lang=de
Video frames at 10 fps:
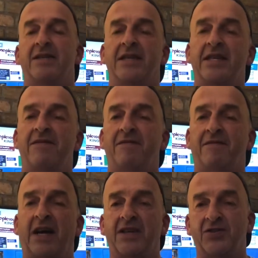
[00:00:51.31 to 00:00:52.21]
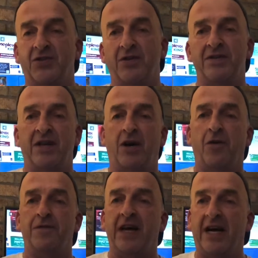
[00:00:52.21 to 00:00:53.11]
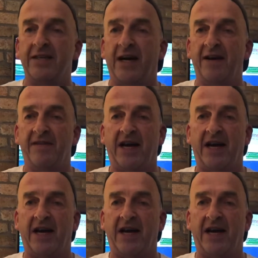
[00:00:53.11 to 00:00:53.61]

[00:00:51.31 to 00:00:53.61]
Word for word: Die waren schon auf der Anreise,